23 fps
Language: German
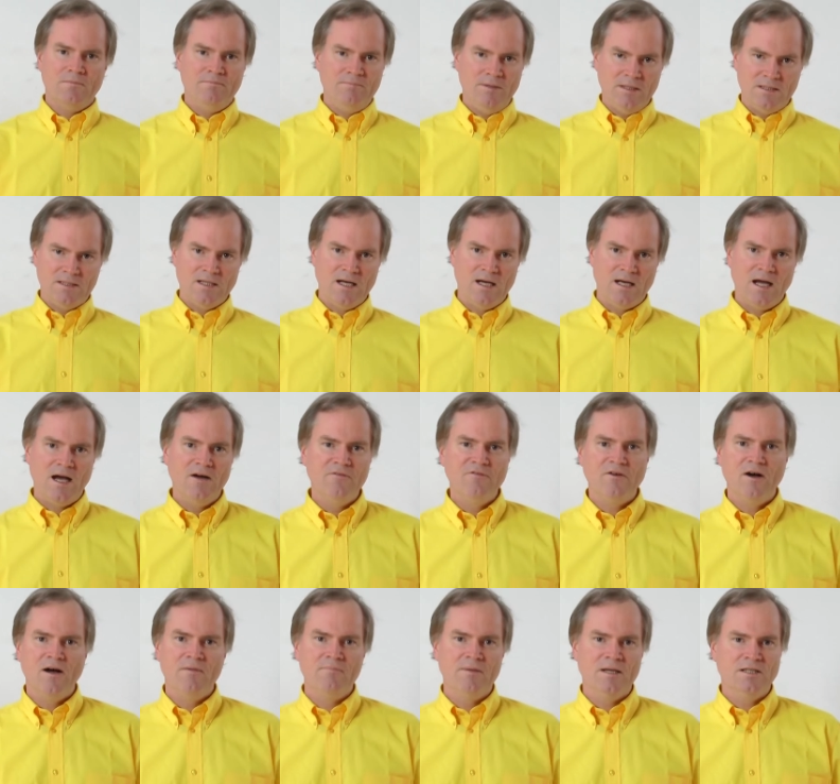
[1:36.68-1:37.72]

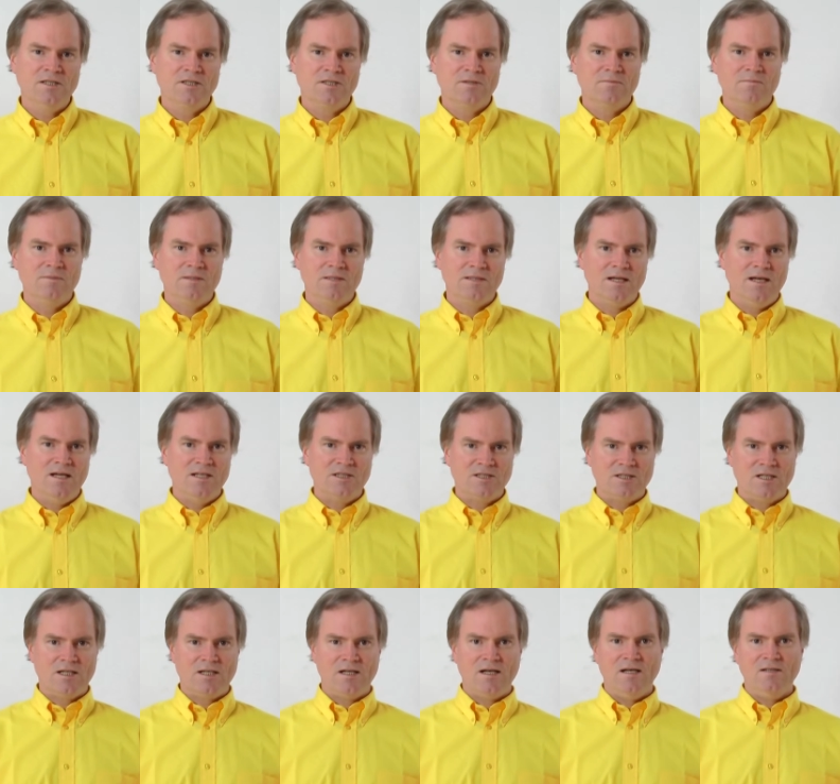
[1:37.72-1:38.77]
Pitta-Kapha-Menschen
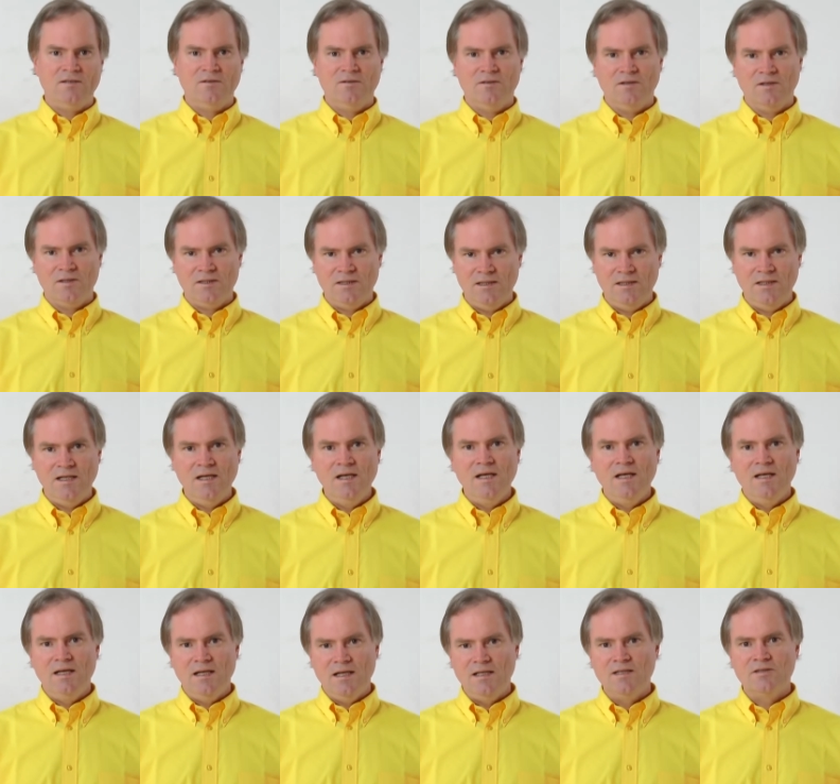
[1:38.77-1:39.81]
bezeichnen kann oder auch die
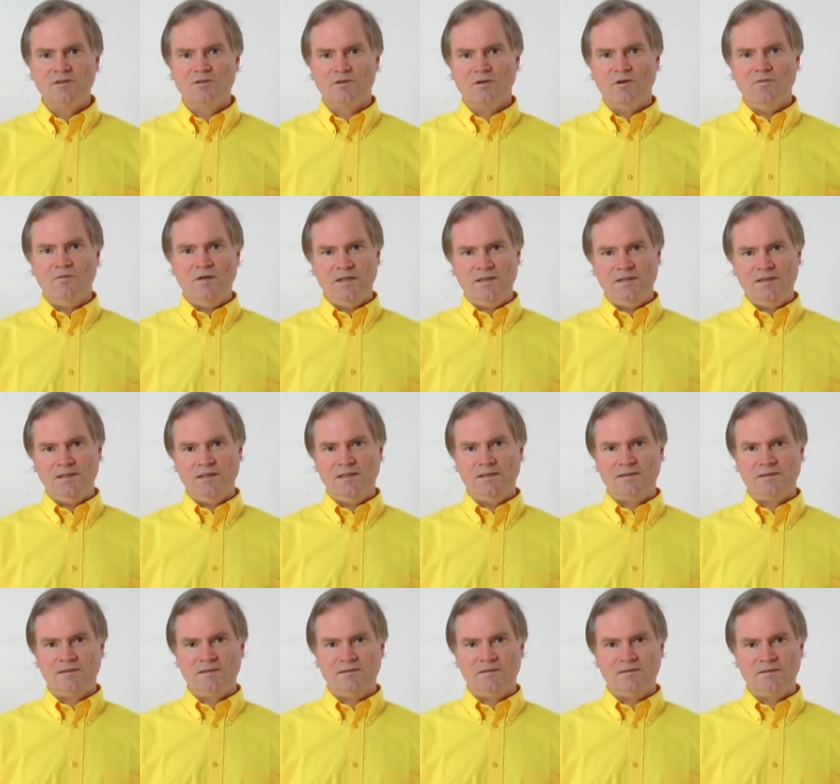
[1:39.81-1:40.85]

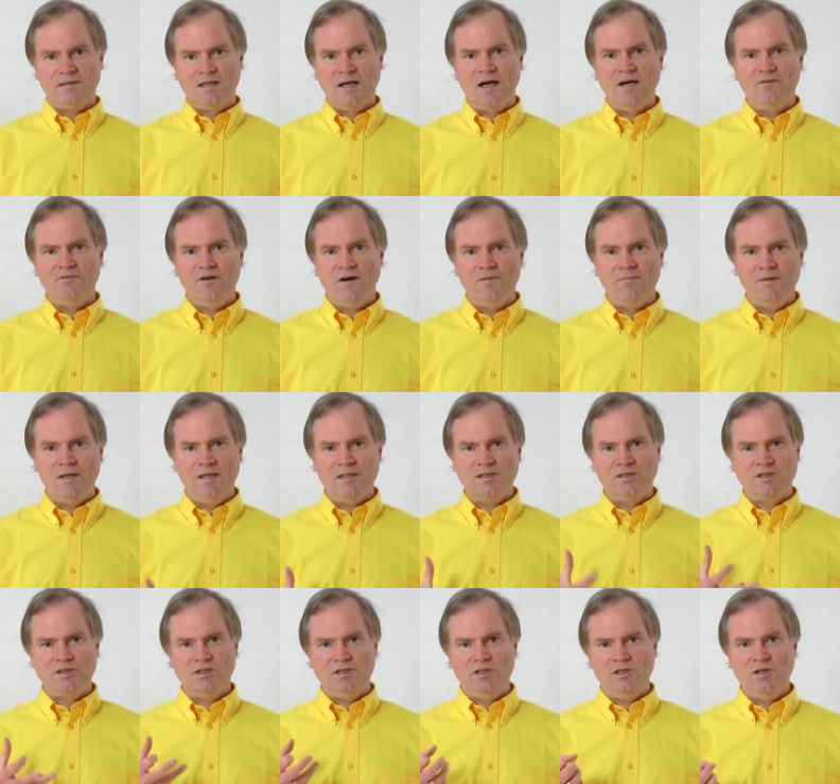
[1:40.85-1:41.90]
introvertierten kaffer
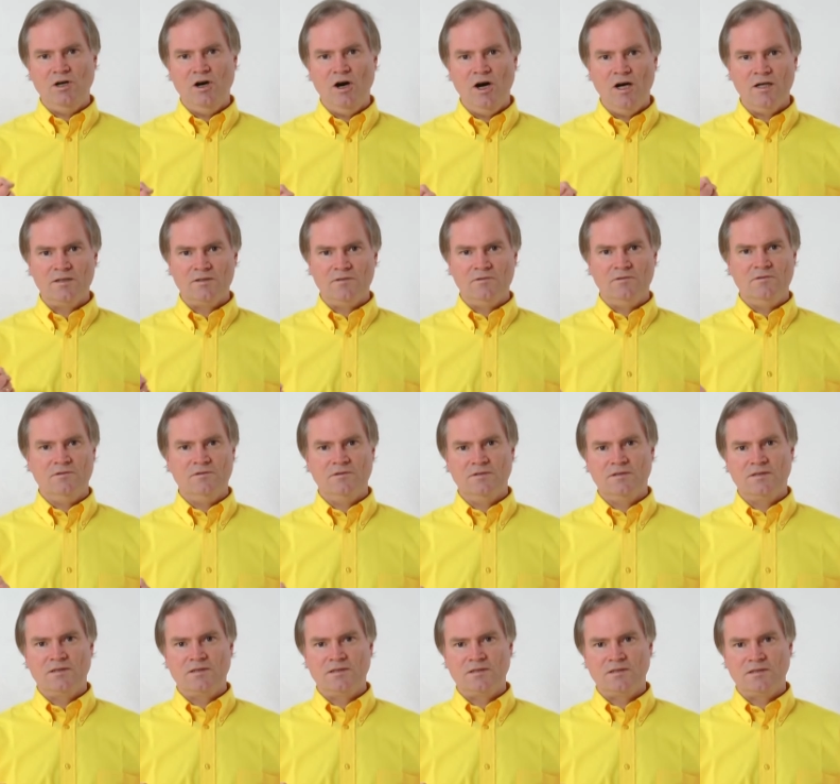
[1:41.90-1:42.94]
menschen die
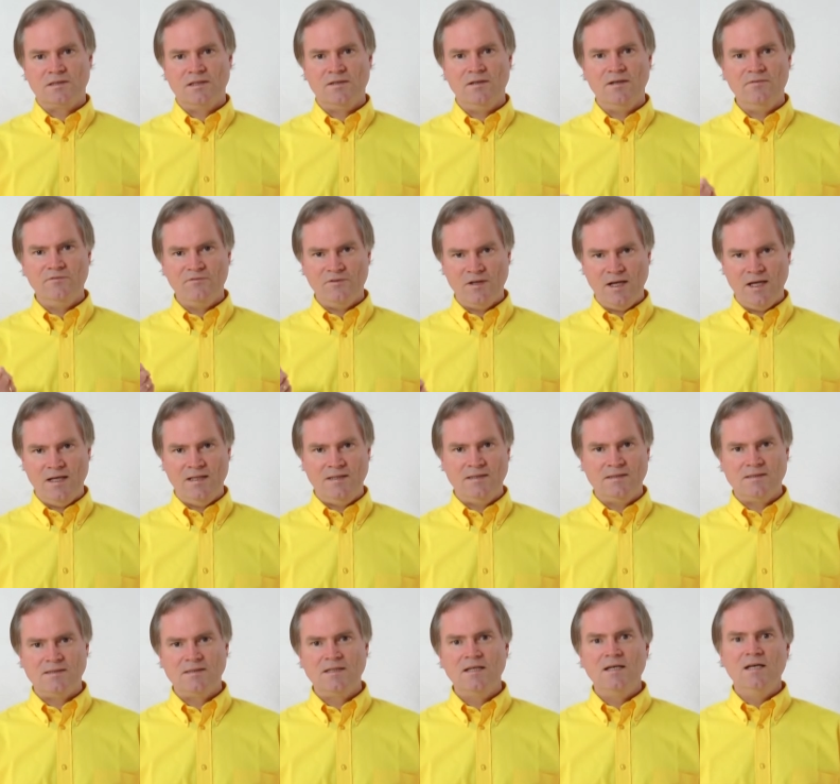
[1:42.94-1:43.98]

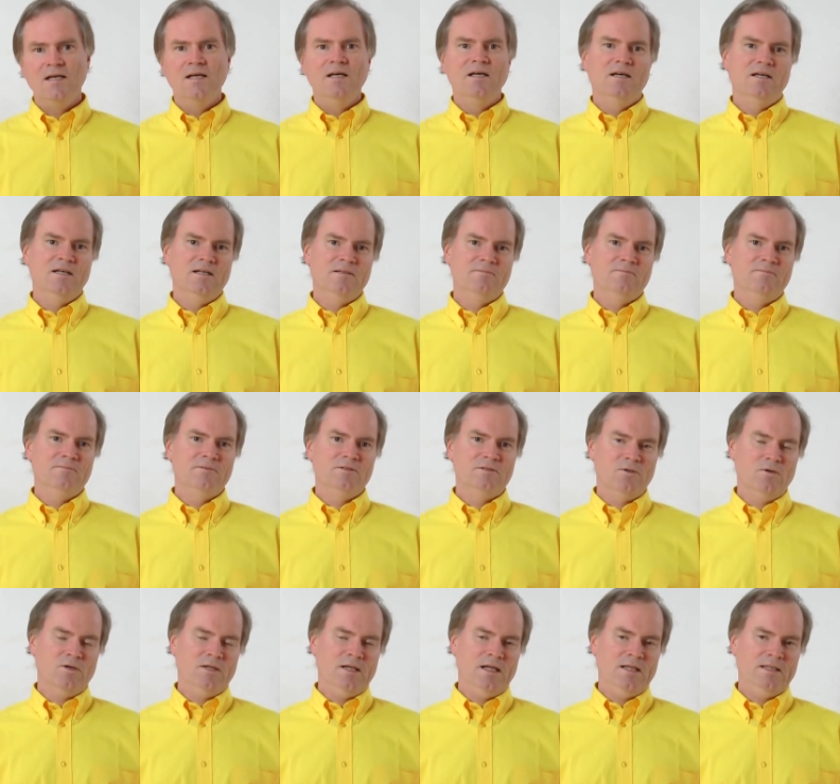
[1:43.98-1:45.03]
Ordnungsfans. Im
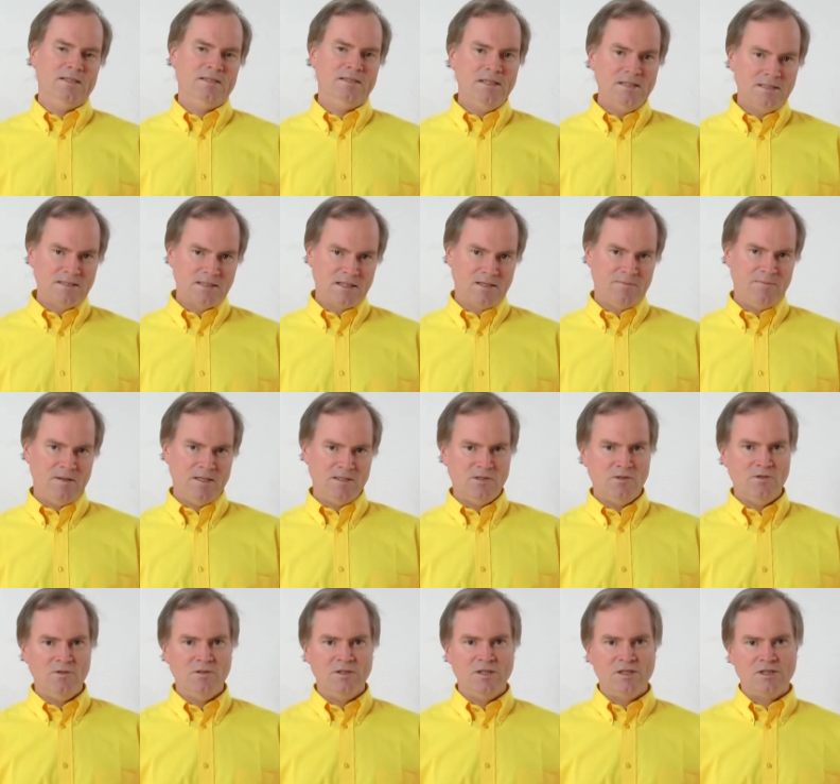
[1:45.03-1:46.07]
sogenannten
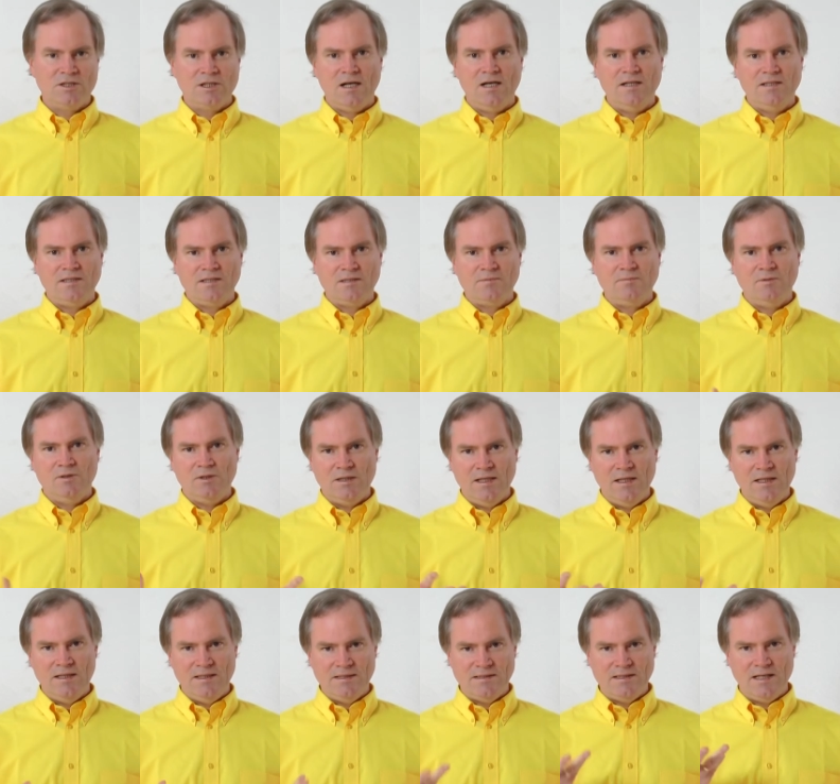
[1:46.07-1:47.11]

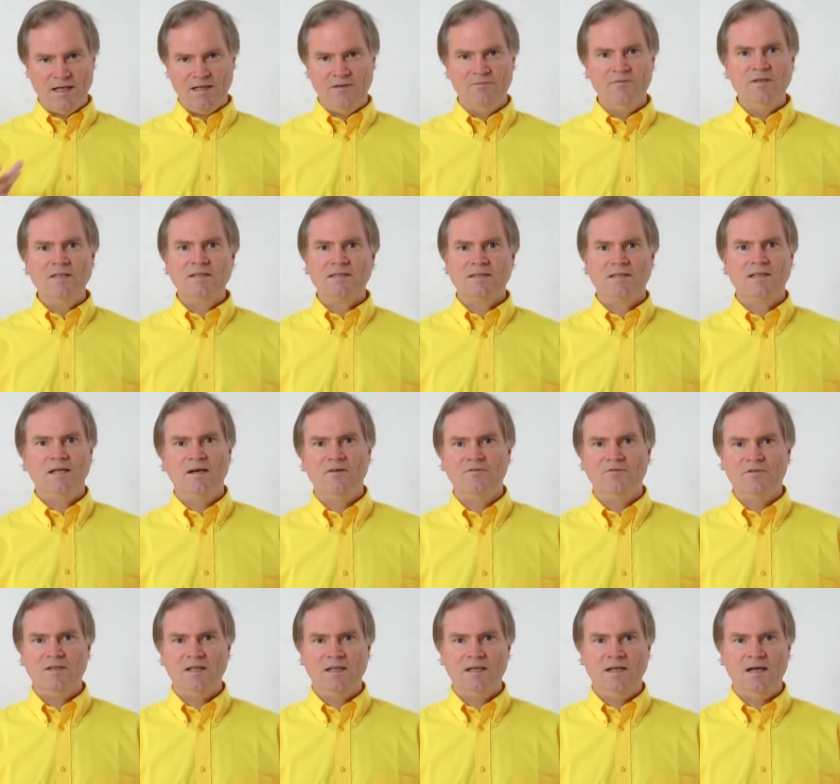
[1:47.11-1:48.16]
Disk-Persönlichkeitsmodell ist ja
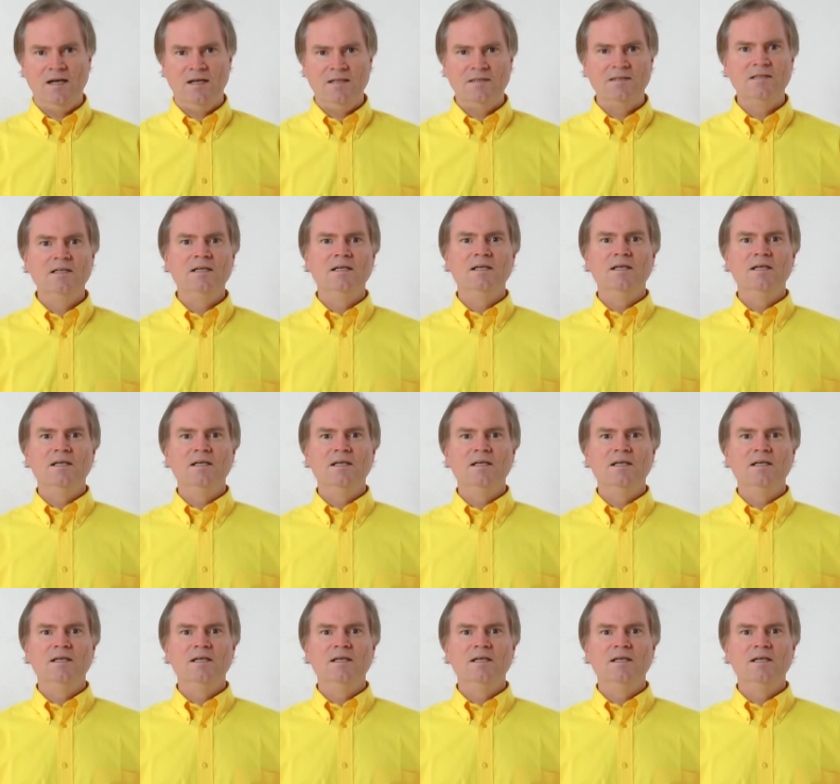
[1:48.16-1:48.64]
Gewissenhaftigkeit